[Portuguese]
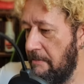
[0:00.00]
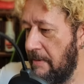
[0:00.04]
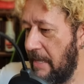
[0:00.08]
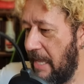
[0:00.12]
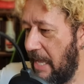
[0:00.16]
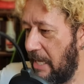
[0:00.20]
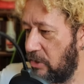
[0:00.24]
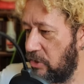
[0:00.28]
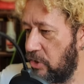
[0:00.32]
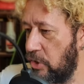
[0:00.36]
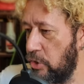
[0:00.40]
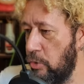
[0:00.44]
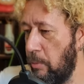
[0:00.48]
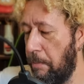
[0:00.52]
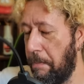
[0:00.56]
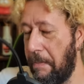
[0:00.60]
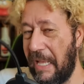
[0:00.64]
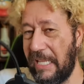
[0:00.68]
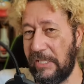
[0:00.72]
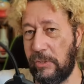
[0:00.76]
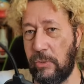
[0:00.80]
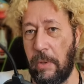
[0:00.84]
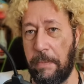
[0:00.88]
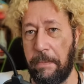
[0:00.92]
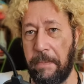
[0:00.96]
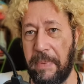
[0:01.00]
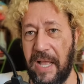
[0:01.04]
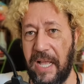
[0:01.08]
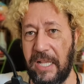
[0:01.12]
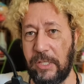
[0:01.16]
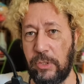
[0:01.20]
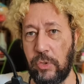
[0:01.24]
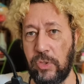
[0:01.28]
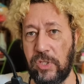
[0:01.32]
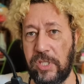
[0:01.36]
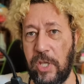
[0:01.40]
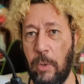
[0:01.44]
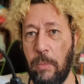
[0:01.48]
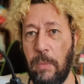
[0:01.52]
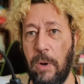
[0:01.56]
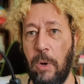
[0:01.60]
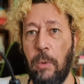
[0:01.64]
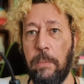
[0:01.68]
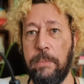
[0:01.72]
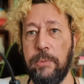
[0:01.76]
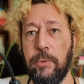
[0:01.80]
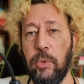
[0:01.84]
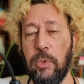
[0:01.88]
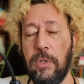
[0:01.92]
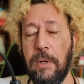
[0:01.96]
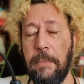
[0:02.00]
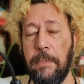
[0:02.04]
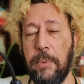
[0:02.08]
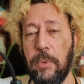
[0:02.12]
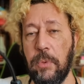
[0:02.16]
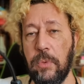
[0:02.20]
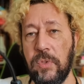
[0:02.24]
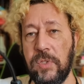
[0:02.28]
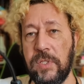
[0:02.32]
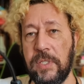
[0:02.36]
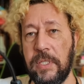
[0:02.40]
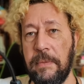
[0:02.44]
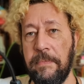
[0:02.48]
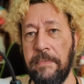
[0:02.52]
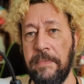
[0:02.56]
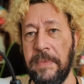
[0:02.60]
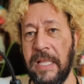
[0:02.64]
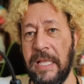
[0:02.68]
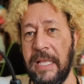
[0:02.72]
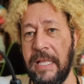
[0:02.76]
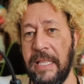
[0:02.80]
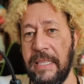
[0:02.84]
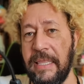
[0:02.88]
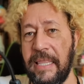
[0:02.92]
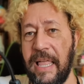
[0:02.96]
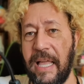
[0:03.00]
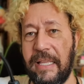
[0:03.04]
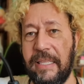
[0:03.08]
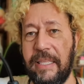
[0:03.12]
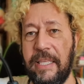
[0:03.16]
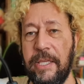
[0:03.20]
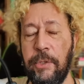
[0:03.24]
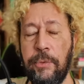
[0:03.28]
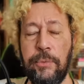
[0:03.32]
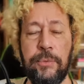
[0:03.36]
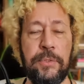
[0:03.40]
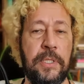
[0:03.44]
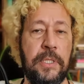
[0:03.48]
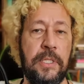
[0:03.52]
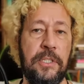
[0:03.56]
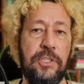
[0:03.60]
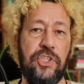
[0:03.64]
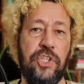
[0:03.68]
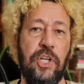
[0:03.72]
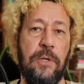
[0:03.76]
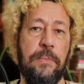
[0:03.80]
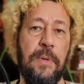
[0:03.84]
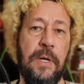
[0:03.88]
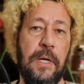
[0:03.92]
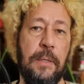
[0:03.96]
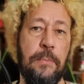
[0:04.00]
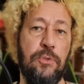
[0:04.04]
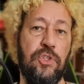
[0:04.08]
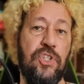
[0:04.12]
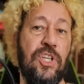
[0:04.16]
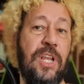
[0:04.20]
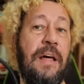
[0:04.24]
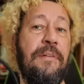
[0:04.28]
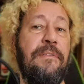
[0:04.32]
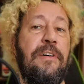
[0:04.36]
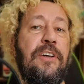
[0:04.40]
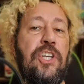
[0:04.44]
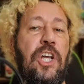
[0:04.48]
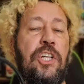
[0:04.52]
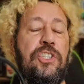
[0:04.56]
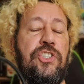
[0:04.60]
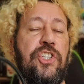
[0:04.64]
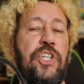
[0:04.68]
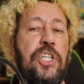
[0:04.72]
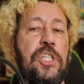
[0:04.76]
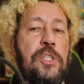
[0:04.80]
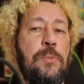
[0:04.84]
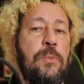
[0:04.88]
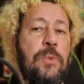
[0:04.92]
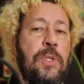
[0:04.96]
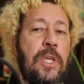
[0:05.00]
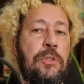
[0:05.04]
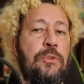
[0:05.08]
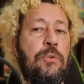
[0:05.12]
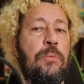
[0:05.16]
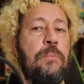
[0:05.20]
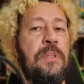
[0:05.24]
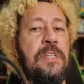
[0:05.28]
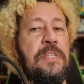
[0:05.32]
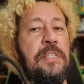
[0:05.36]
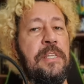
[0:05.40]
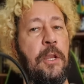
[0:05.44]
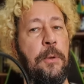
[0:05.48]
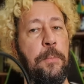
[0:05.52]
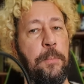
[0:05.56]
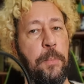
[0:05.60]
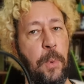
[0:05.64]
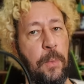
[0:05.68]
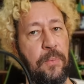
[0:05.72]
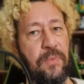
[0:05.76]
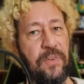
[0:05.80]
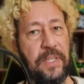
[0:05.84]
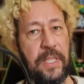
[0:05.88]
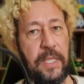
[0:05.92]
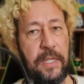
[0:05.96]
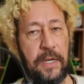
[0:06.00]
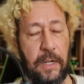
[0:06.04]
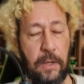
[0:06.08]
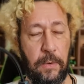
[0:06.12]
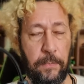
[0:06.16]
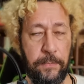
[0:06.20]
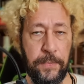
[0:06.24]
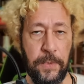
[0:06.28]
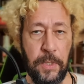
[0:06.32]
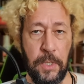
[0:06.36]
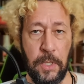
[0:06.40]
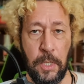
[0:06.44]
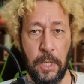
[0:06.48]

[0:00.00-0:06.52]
agindo passo a passo, sem uma ruptura brusca, daquilo que chamamos de lavajatismo dentro do Ministério Público Federal.